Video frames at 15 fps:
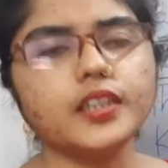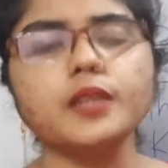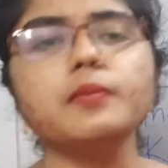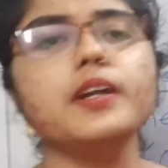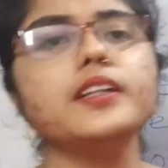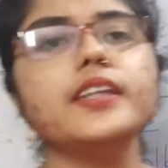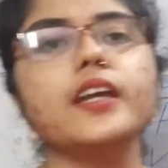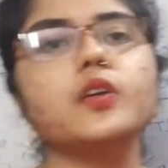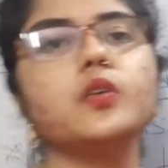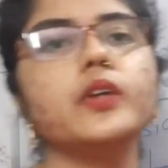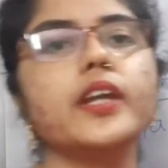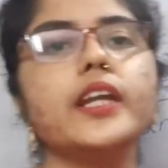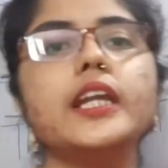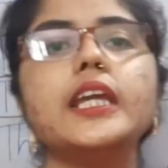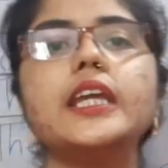এবার দেখো
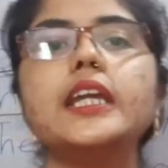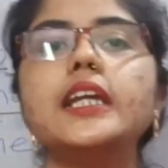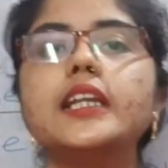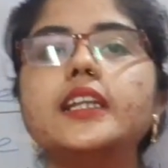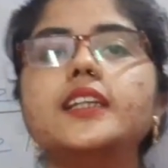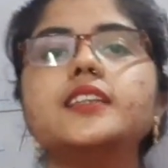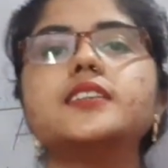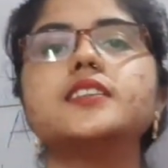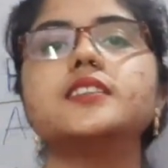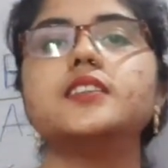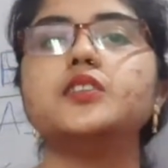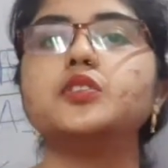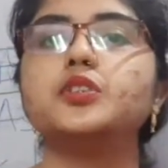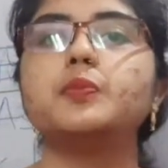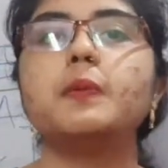এখানে ইংলিশ
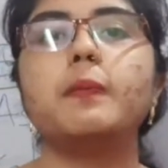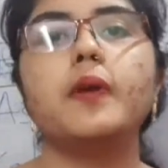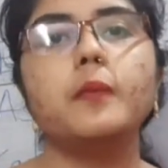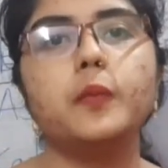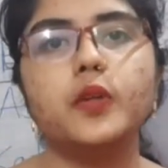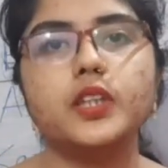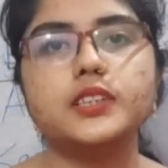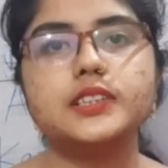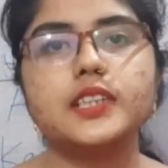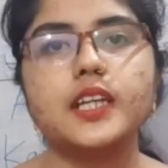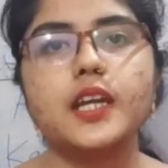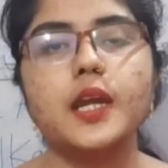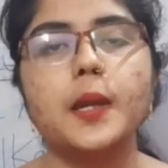নিউজ পেপার বলেছে